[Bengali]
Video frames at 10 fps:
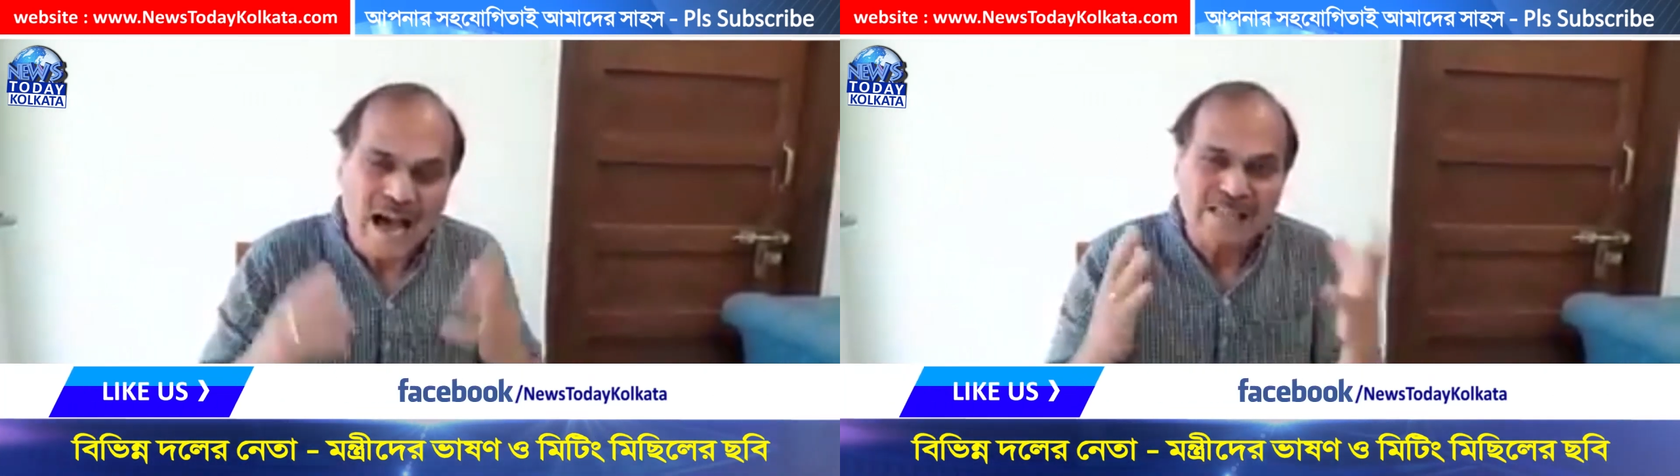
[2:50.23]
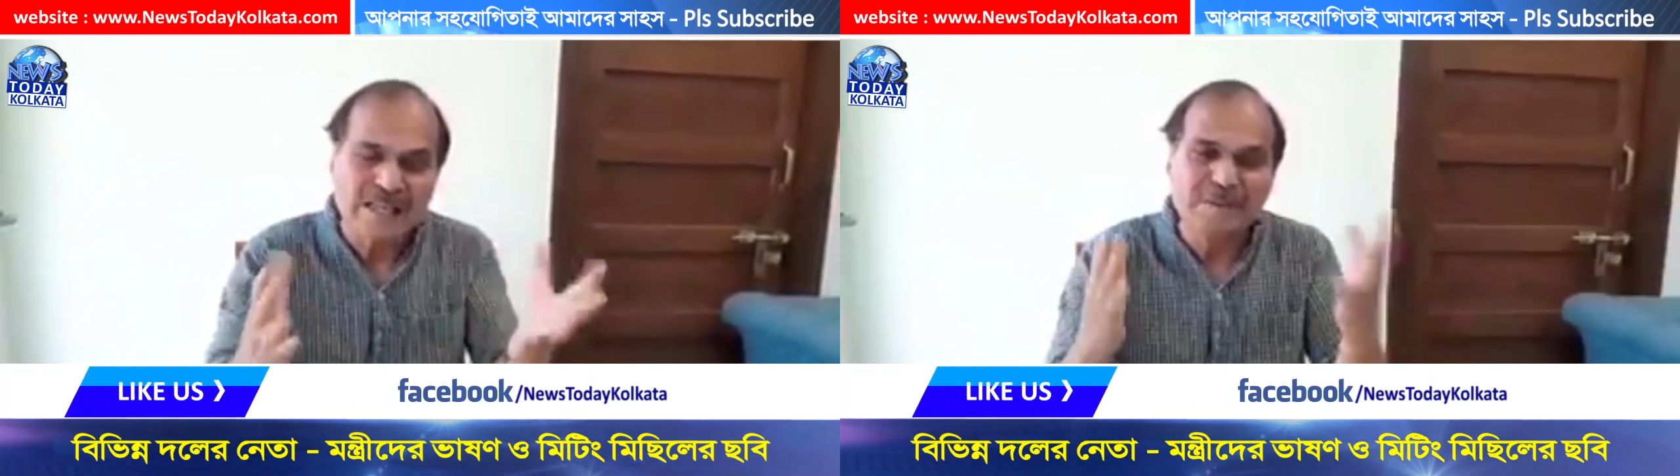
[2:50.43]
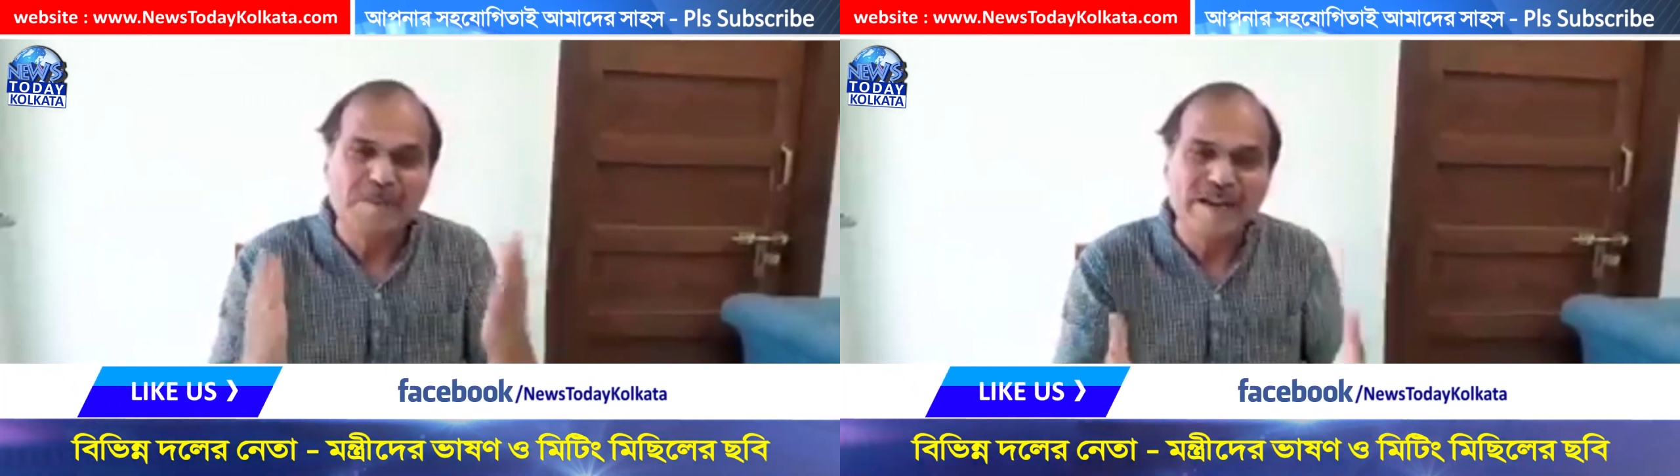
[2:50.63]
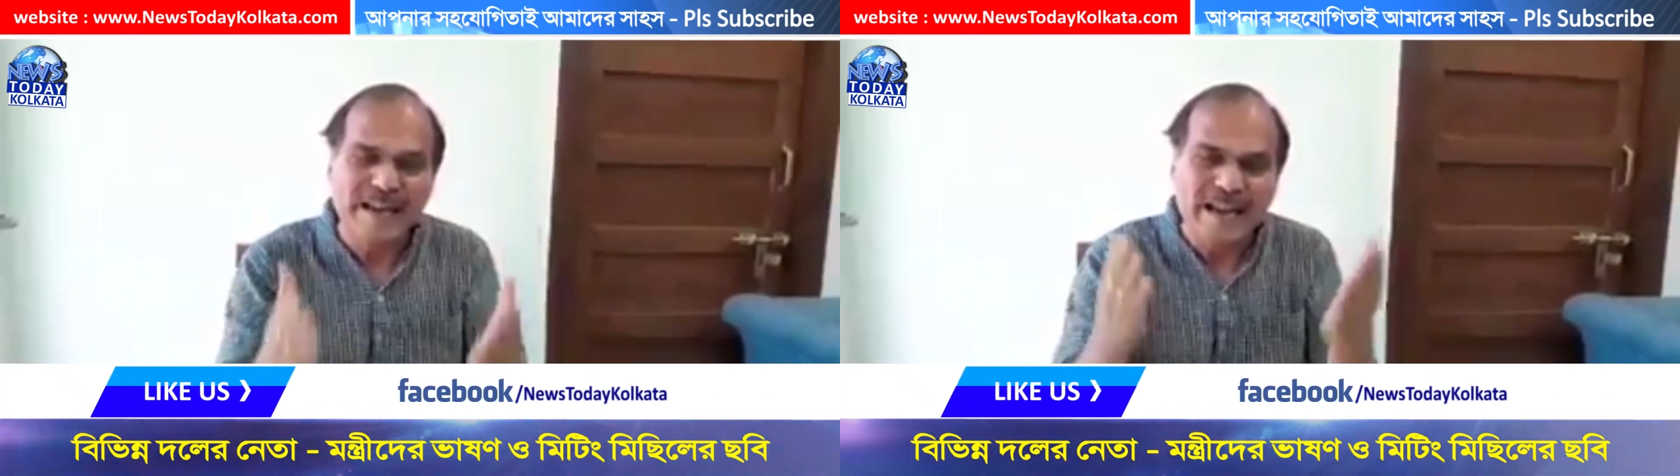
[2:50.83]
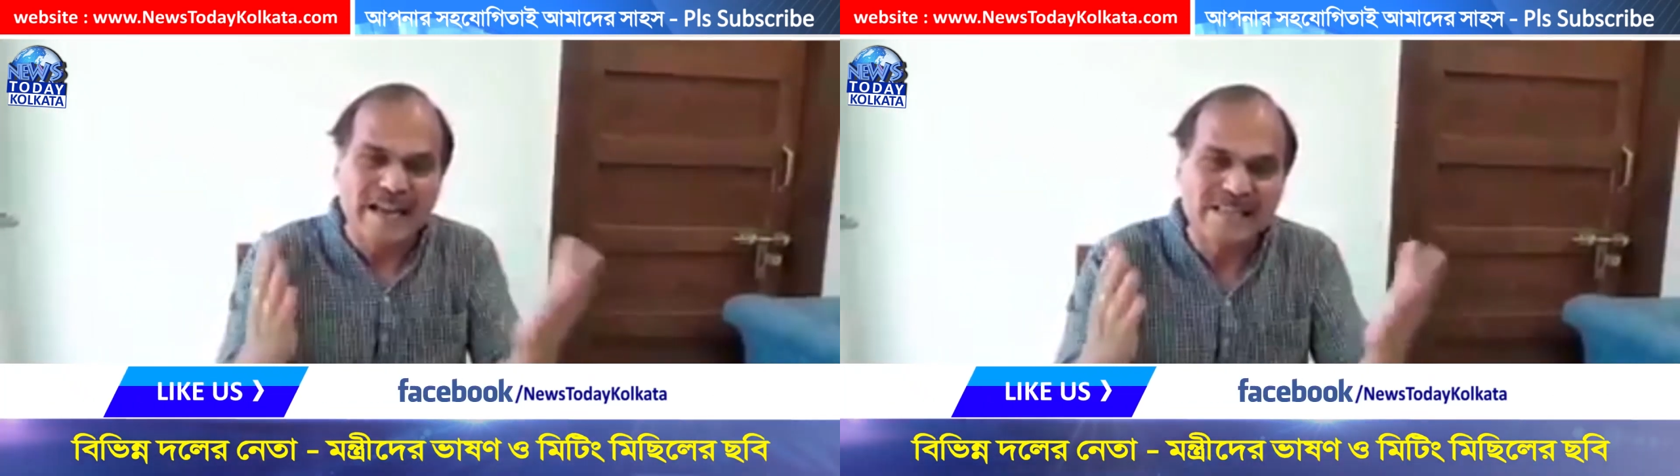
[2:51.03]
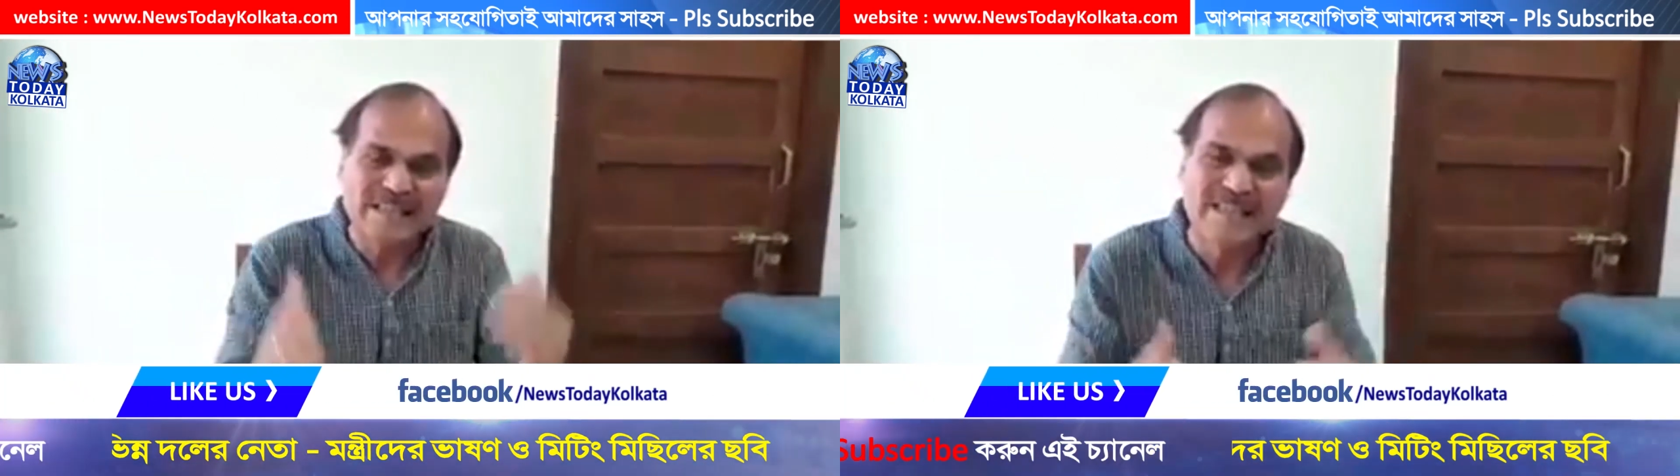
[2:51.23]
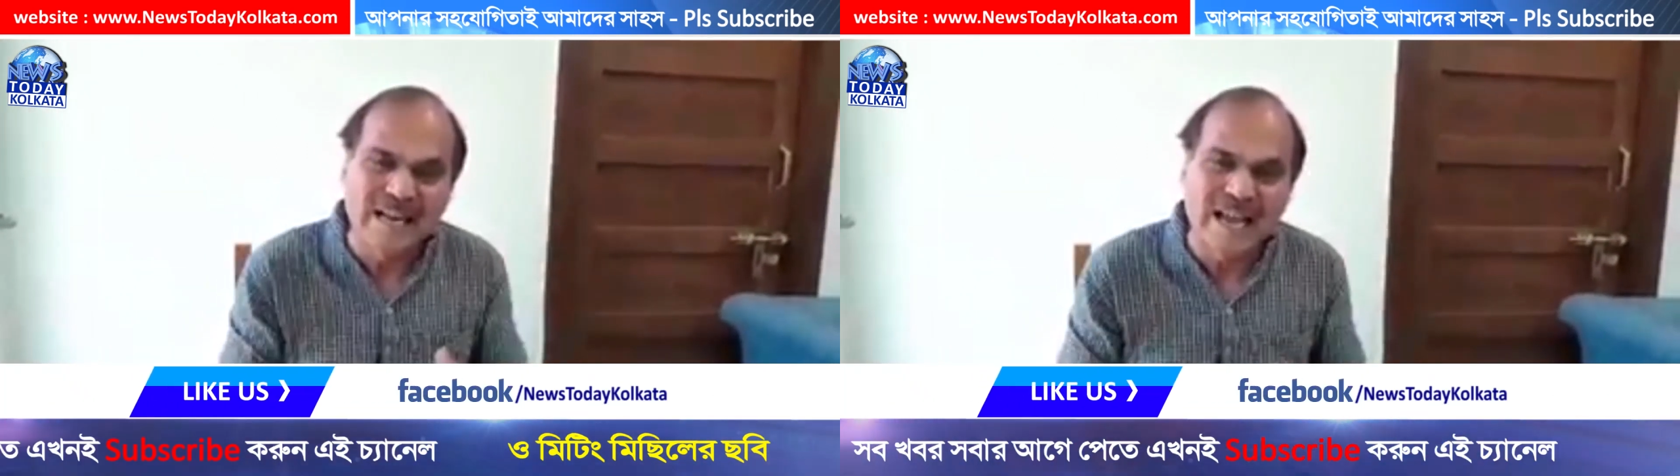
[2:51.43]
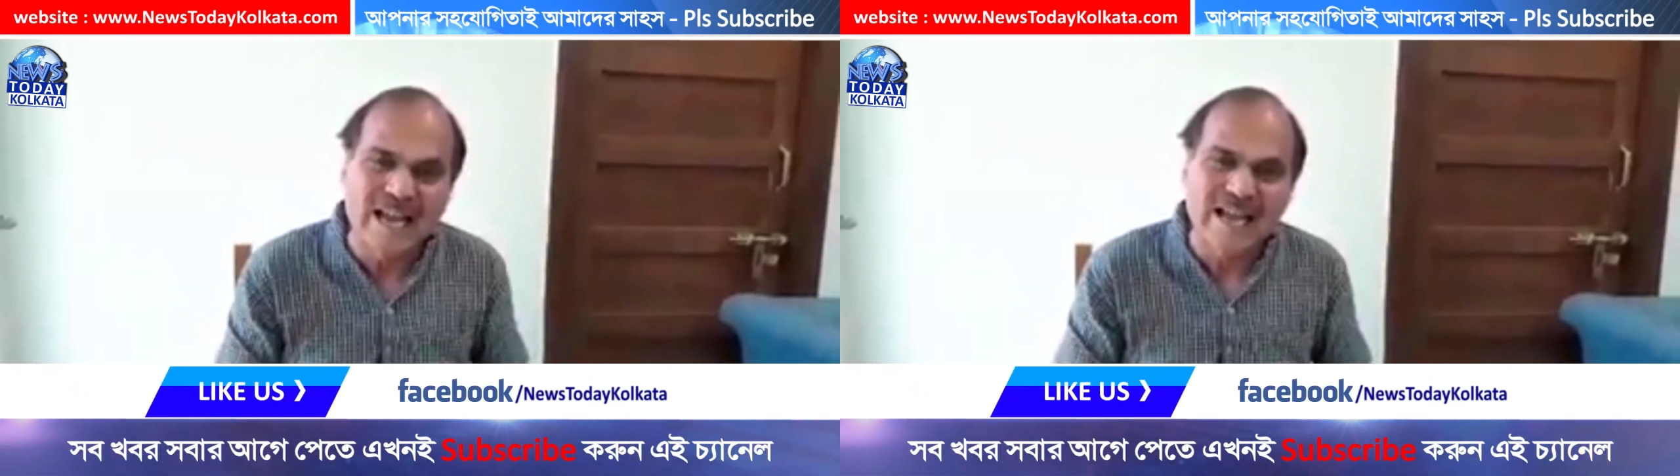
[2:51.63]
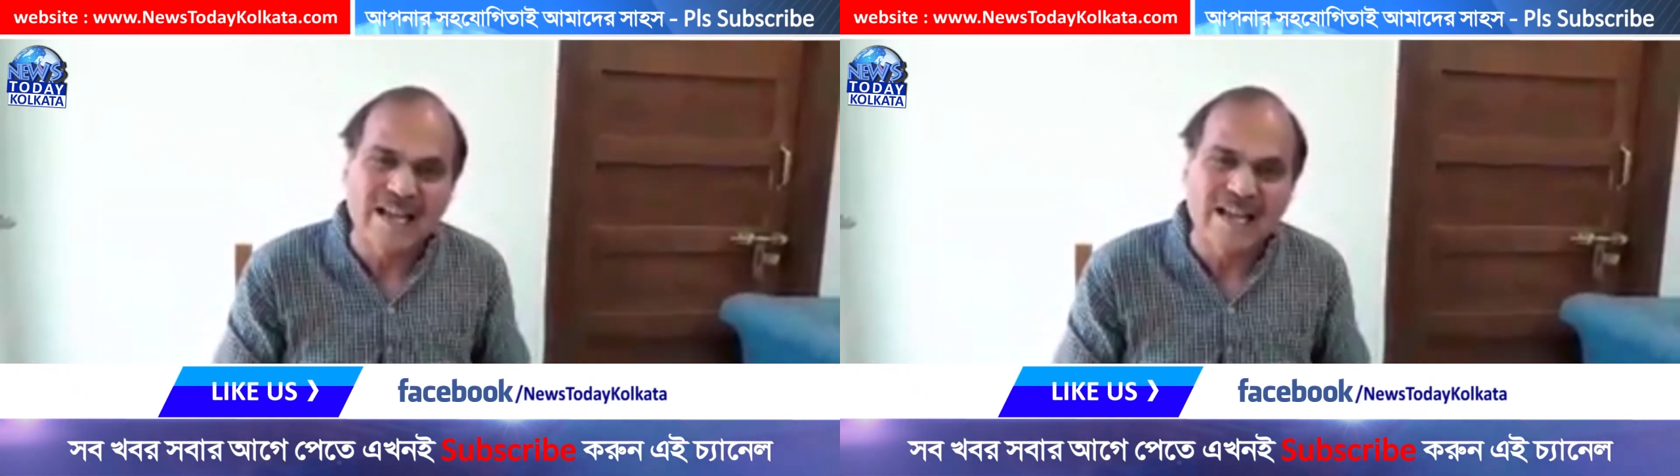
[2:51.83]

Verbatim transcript: হাতির পেটে এলাচির দানা